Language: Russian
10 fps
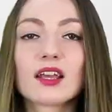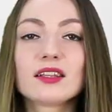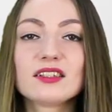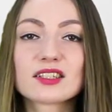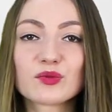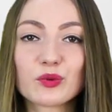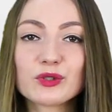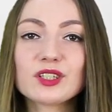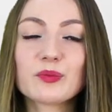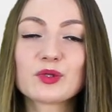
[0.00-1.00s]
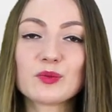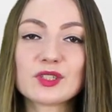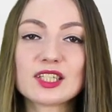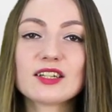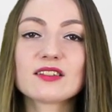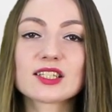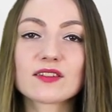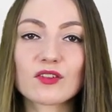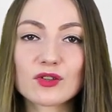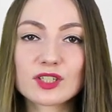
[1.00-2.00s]
Не забудьте оптимизировать и
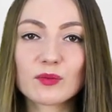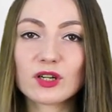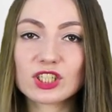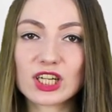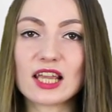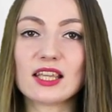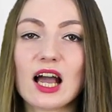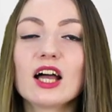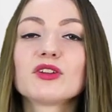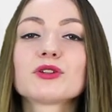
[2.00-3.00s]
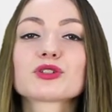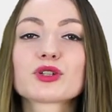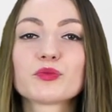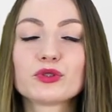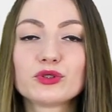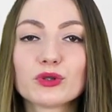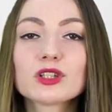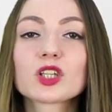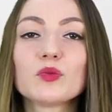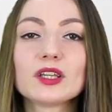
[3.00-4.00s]
свое изображение. Оно должно быть
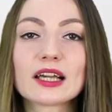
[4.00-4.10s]
четким и